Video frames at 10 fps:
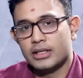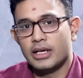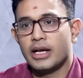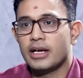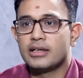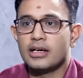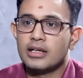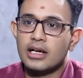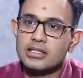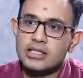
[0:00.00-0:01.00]
ఇది
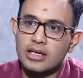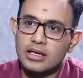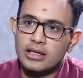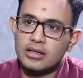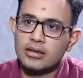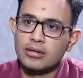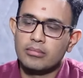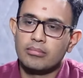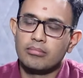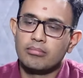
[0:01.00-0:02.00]
హేట్రెడ్ కల్చర్ అని
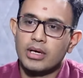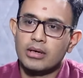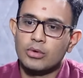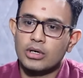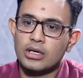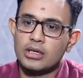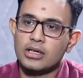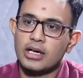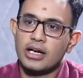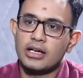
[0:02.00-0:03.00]
hmm. మనం ఒక
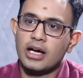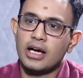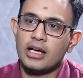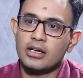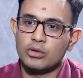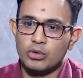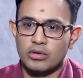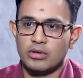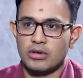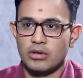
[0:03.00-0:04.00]
ఎంటైర్
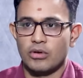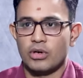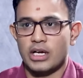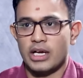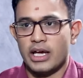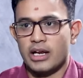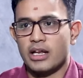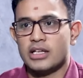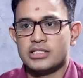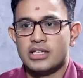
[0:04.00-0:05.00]
ఒక
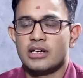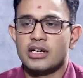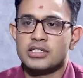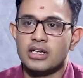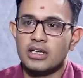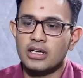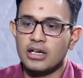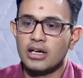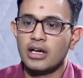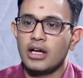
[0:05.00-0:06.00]
ఎరాని జనరేషన్ని
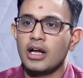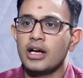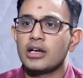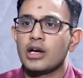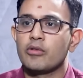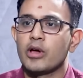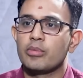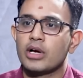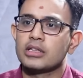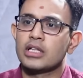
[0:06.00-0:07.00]
హేట్రెడ్
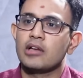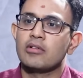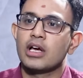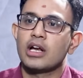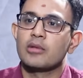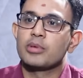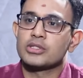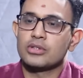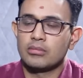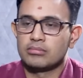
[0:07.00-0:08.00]
వైపుగా తెలివిగా
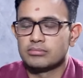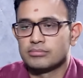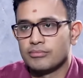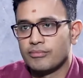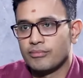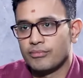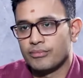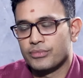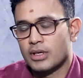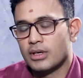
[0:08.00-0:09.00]
నడిపేస్తున్నాం hmm.